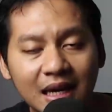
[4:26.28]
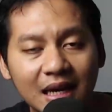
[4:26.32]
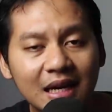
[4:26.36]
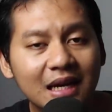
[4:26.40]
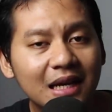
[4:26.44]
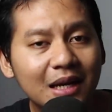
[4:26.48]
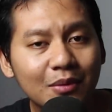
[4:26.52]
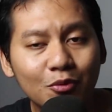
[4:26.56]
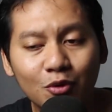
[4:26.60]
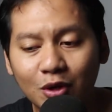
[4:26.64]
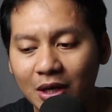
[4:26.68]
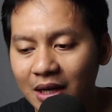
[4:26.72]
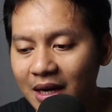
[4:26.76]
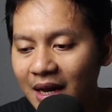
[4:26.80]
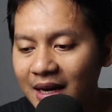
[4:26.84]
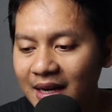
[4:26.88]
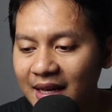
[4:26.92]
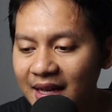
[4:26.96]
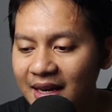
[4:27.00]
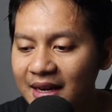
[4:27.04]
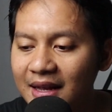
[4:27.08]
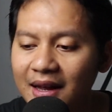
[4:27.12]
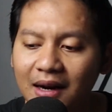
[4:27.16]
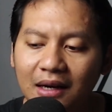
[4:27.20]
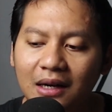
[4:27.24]
Jadi kemungkinan
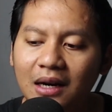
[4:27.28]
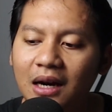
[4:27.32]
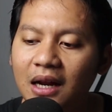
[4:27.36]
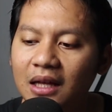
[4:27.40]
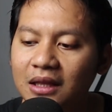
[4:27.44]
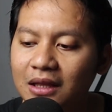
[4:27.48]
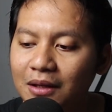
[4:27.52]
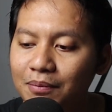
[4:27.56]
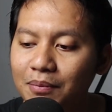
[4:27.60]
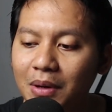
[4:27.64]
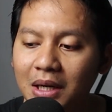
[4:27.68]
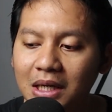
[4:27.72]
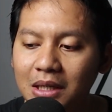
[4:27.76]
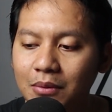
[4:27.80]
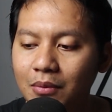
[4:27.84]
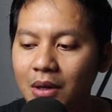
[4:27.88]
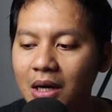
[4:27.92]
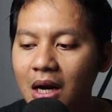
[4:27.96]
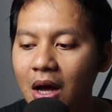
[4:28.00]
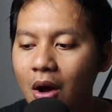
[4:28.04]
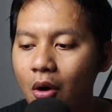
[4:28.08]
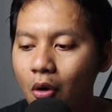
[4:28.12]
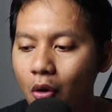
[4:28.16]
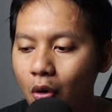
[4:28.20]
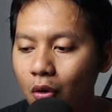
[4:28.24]
ini adalah tempat di
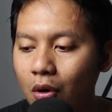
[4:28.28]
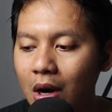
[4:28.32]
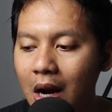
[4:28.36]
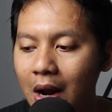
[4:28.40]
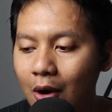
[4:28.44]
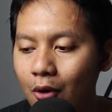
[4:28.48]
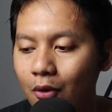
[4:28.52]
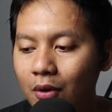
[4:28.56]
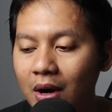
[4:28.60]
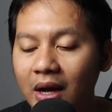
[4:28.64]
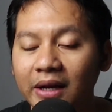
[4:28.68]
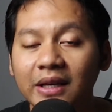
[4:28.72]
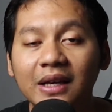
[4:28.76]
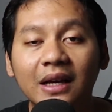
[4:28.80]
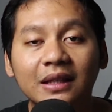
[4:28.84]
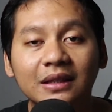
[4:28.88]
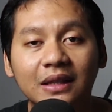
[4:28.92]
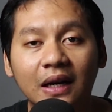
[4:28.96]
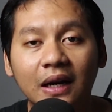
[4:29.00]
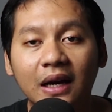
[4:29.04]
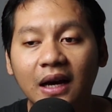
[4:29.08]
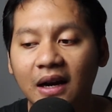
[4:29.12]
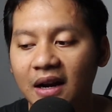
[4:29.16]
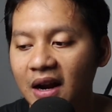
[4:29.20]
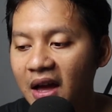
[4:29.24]
mana orang-orang yang
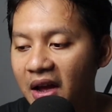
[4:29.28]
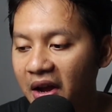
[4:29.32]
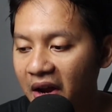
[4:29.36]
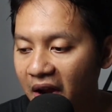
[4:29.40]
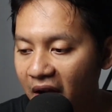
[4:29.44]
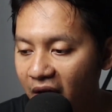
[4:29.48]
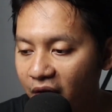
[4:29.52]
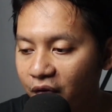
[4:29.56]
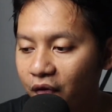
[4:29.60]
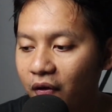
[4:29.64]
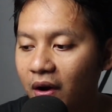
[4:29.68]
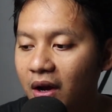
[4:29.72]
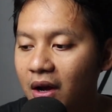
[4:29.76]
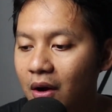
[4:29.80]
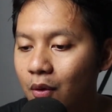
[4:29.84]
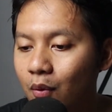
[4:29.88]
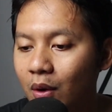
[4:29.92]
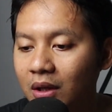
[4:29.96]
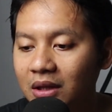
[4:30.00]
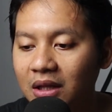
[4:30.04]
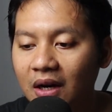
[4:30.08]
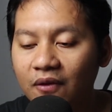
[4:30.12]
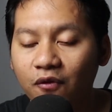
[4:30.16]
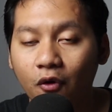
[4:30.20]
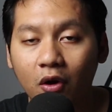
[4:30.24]
terkena efek
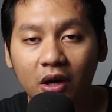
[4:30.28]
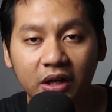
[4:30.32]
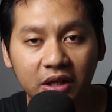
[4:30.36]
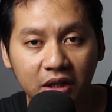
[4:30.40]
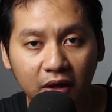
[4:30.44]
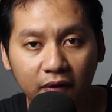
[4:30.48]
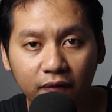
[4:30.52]
kekuatan Falling